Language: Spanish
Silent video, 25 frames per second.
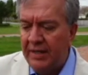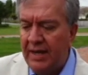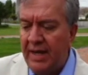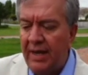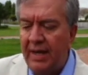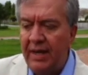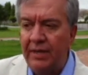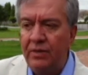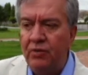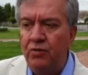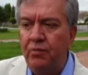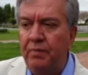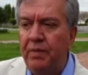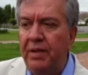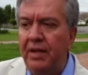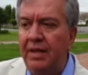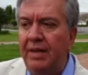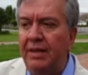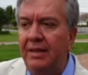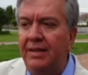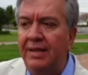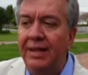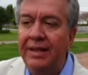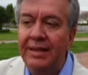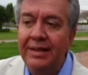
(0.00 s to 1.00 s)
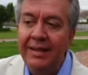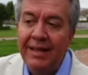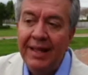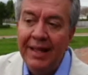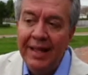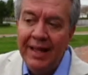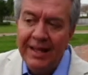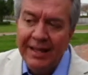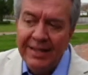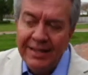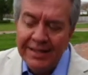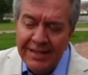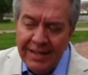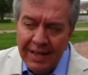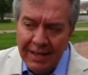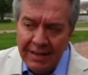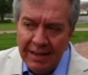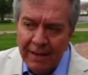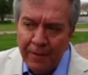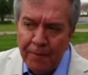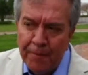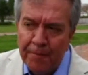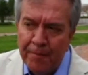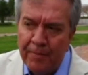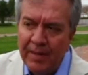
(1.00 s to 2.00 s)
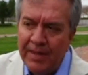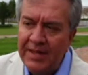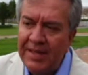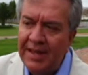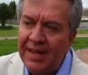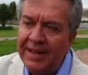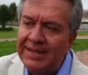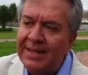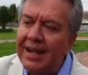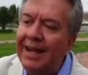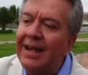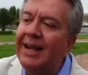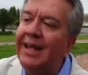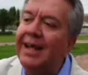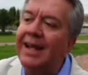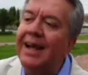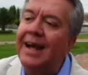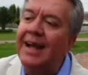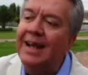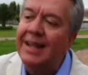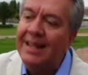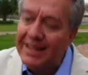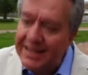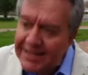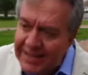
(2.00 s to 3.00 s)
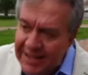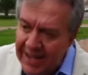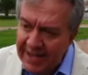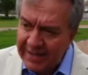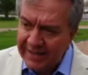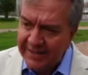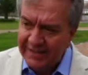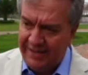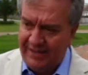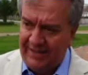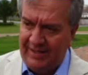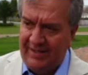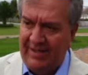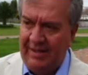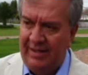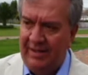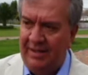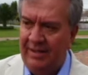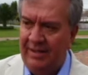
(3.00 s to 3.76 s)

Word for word: a la superintendencia de compañías a legalizarse.